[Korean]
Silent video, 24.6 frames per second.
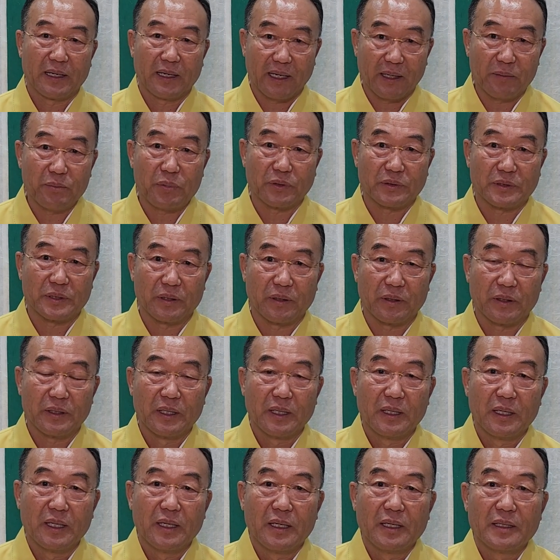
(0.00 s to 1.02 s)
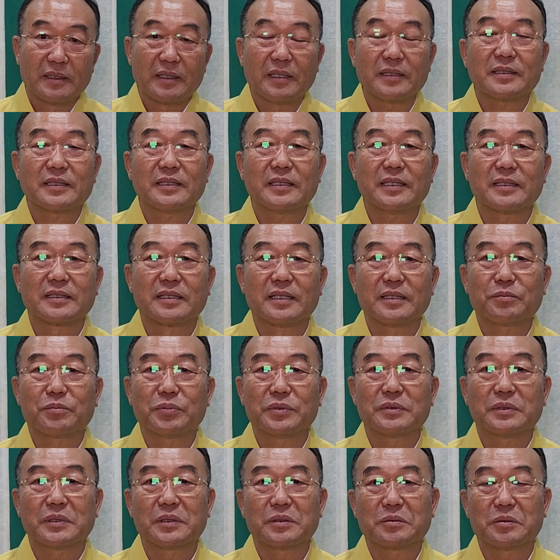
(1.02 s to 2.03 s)
해보세요. 특히
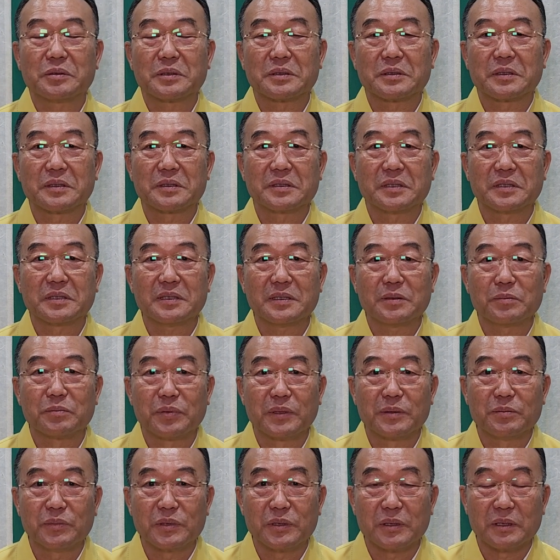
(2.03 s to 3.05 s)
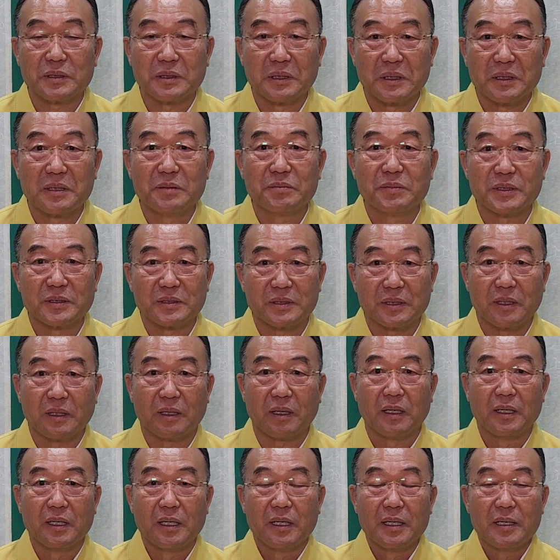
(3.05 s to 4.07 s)
덕분서클로 스승님 법문을
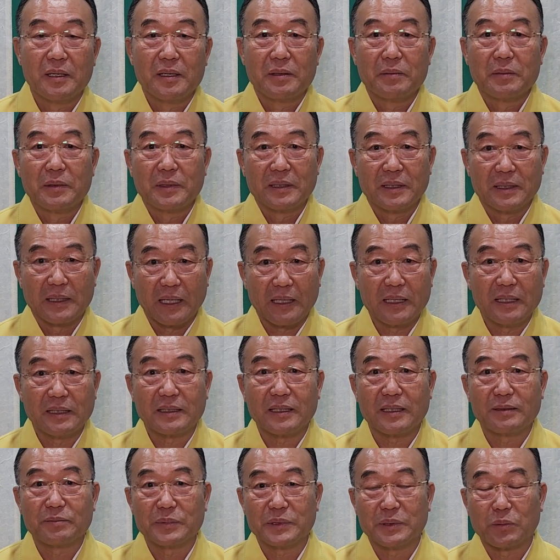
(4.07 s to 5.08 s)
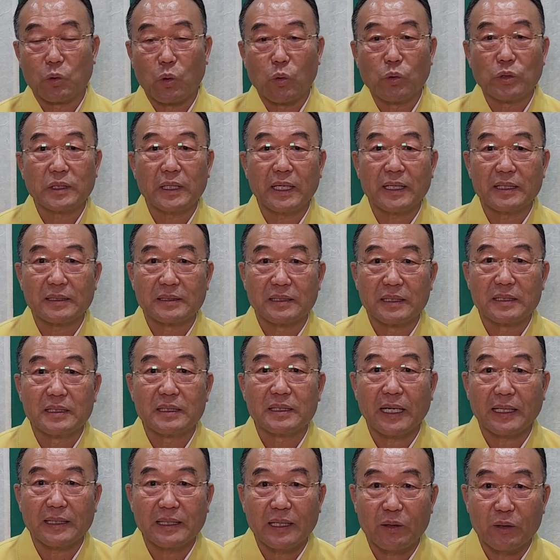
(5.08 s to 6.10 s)
들으면서 예를 들면 공장에서
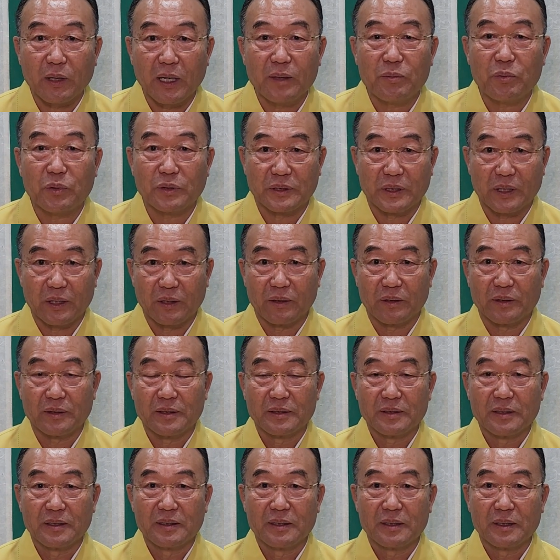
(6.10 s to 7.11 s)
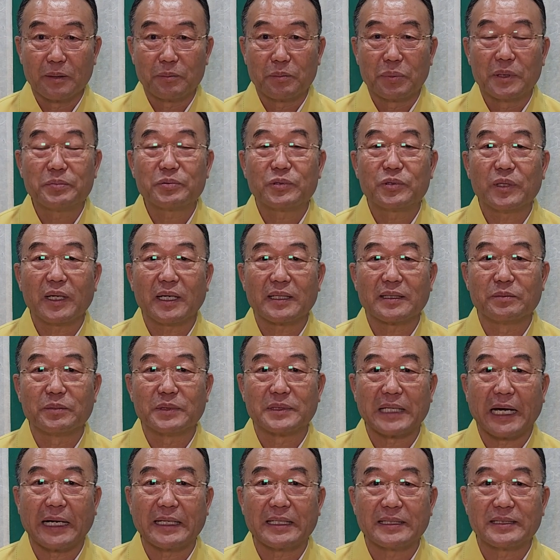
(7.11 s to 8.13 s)
일을 한다고 해보세요.
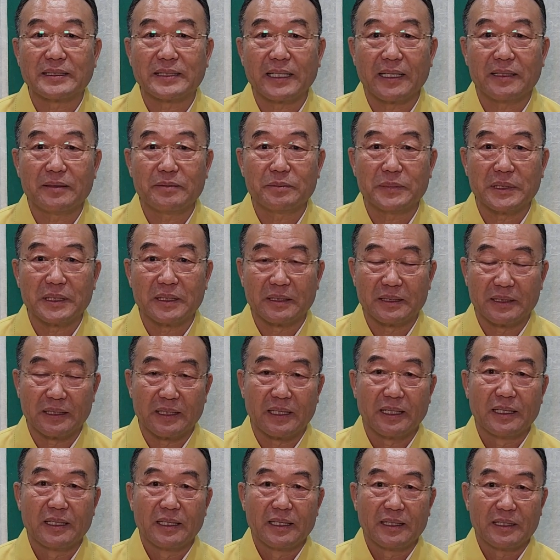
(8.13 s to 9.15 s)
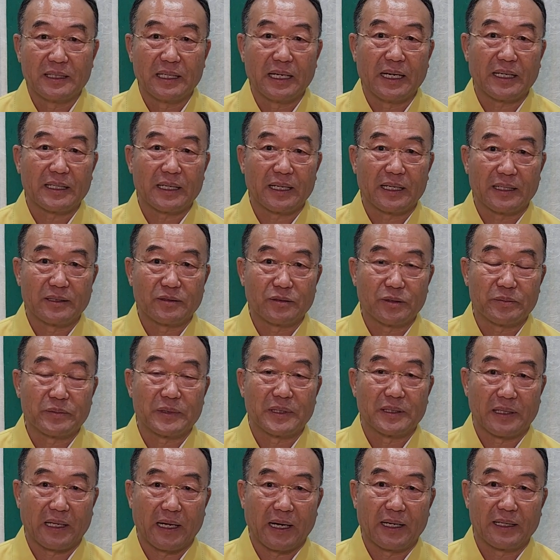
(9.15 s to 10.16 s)
법소장님이 자기 체험을 어지 이야기해
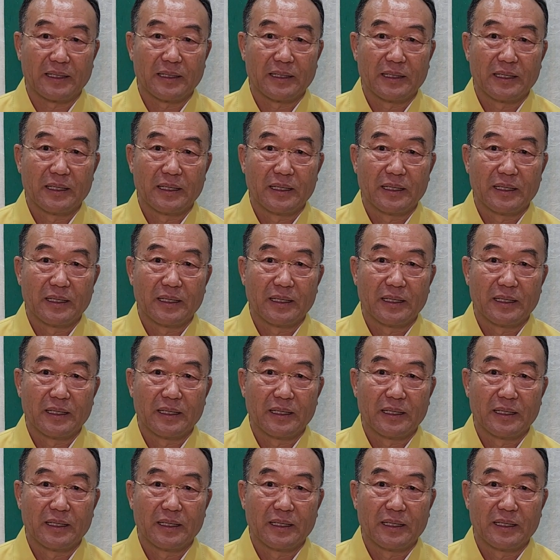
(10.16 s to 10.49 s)
줍디다.